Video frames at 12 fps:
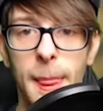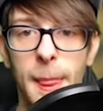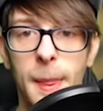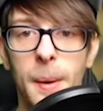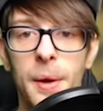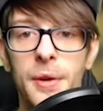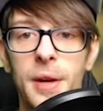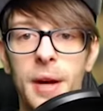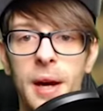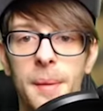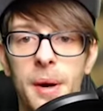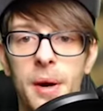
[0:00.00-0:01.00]
Nur noch
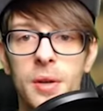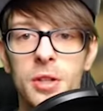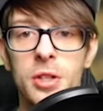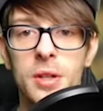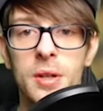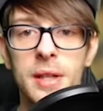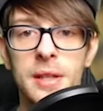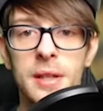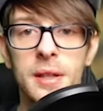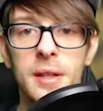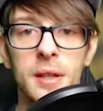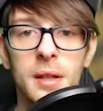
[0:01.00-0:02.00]
dreimal rutschen,
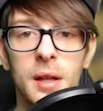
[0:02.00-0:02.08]
Leute.